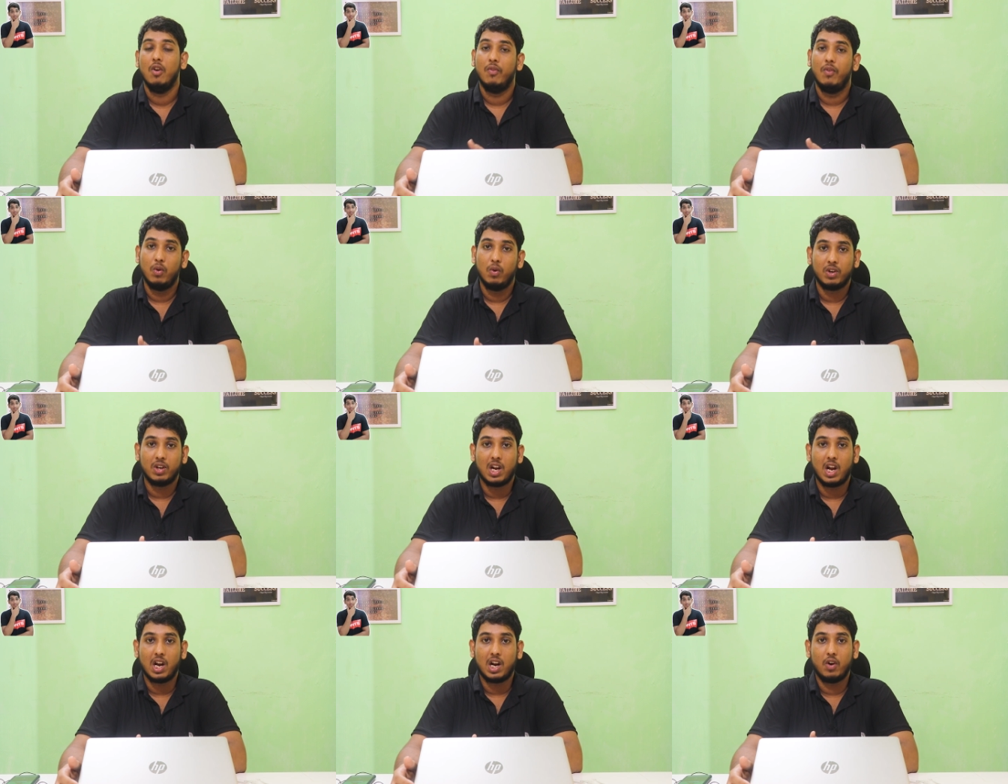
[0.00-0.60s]
वो
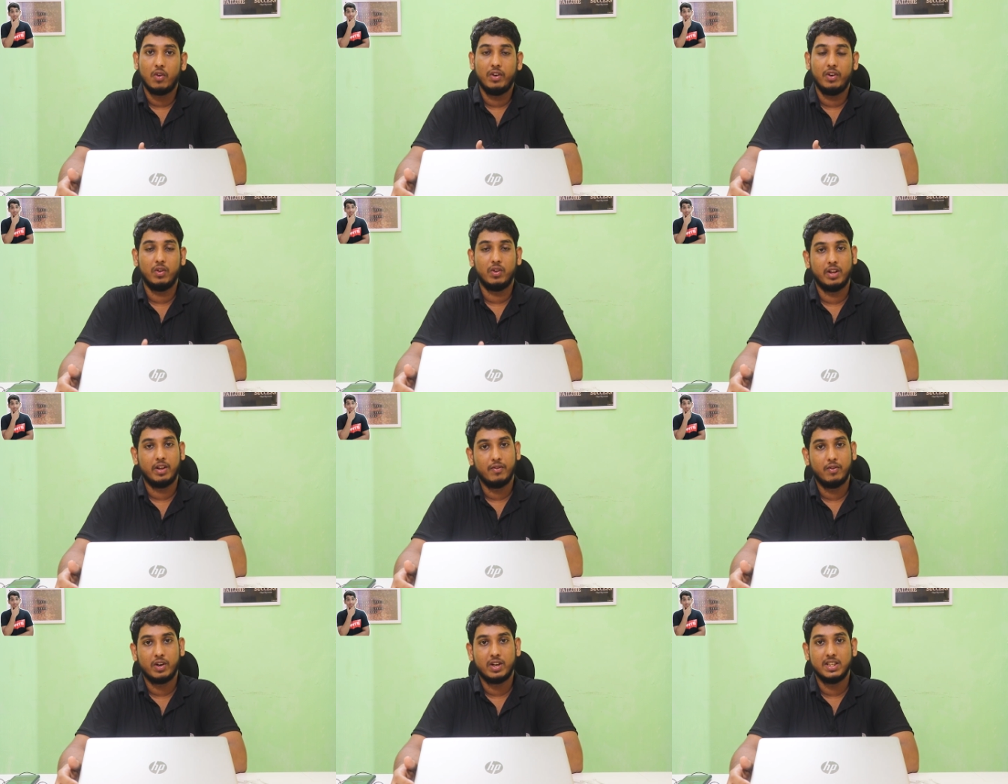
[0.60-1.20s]
उनका अकाउंट नहीं होता
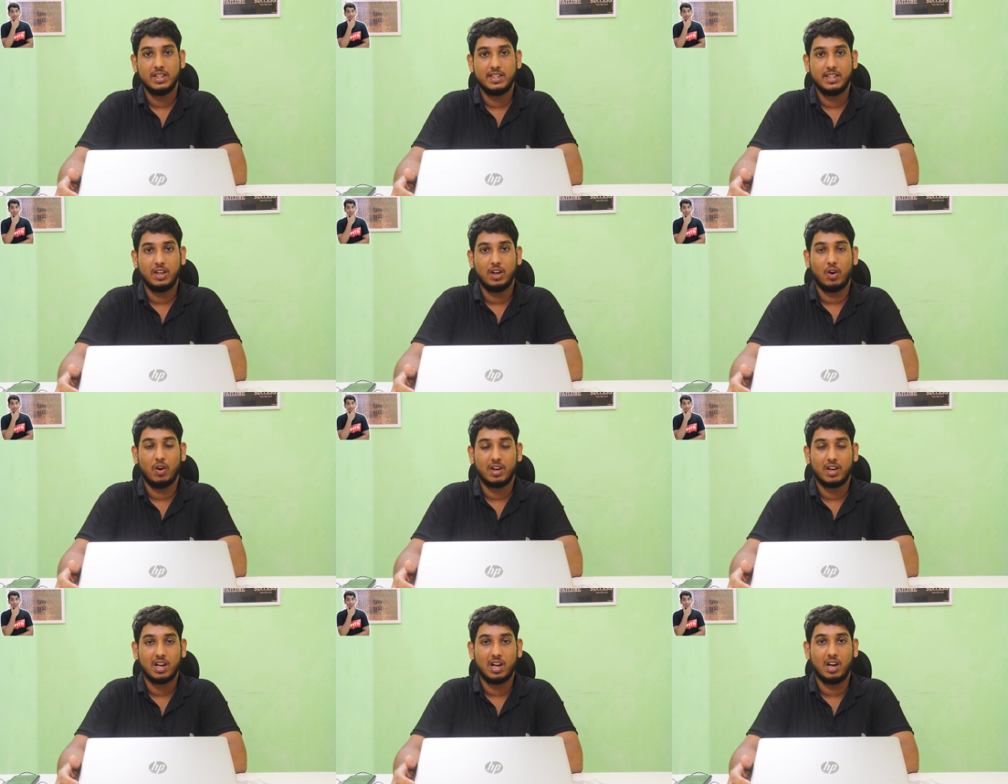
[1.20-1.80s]
है वो किसी
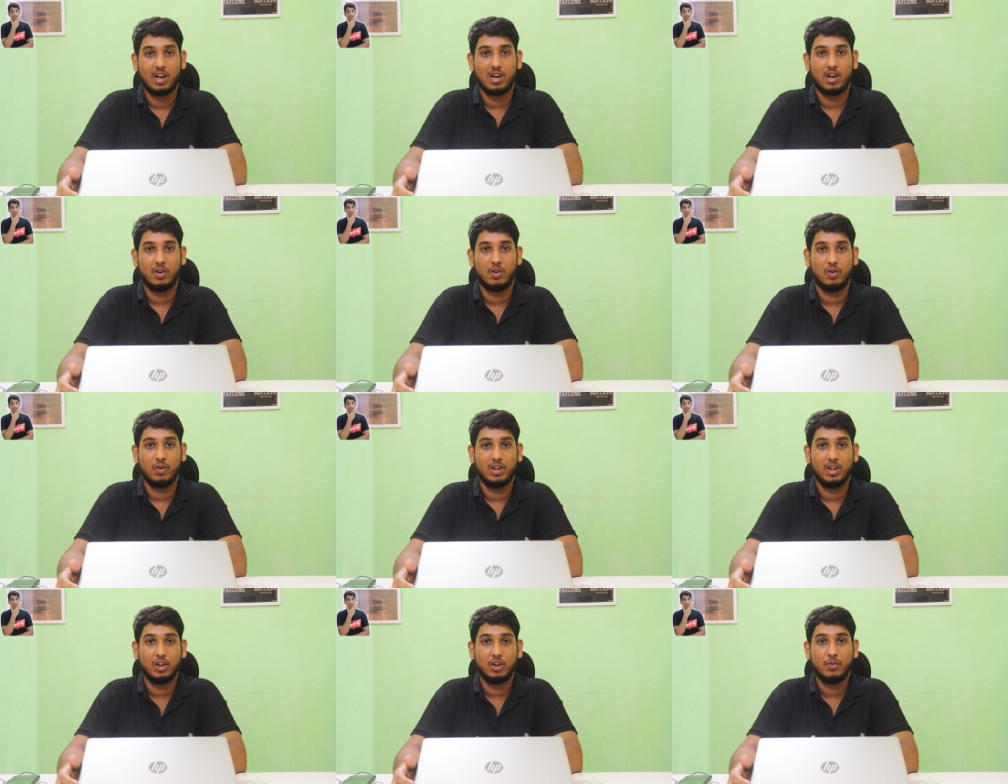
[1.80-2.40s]
और का अकाउंट
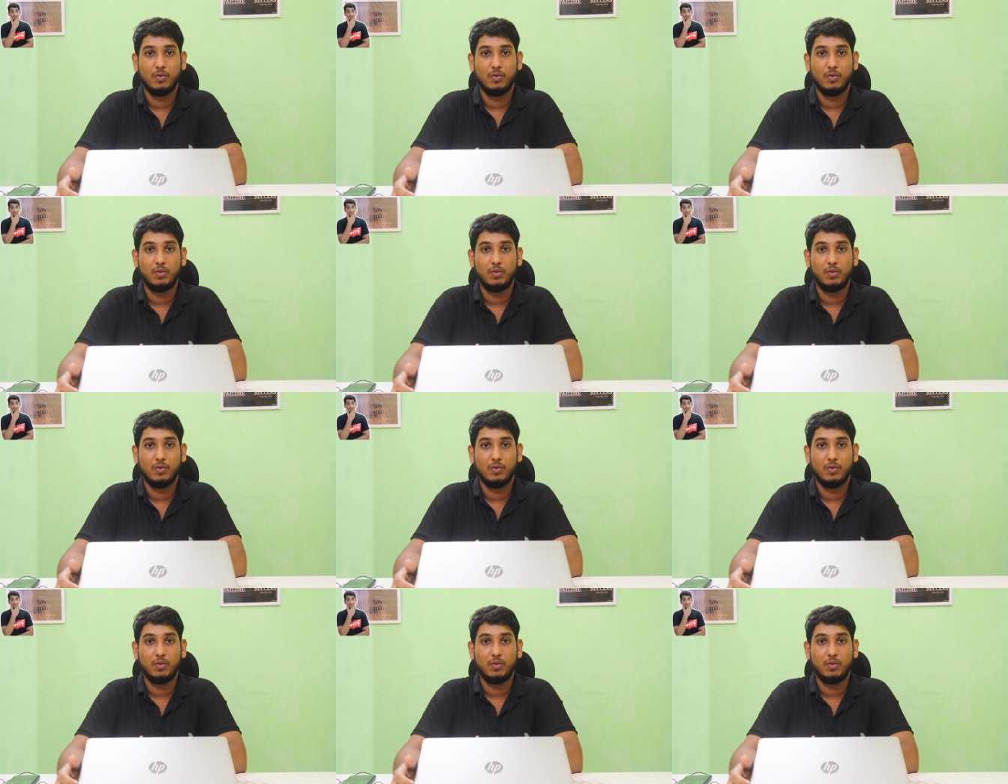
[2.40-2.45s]
होता है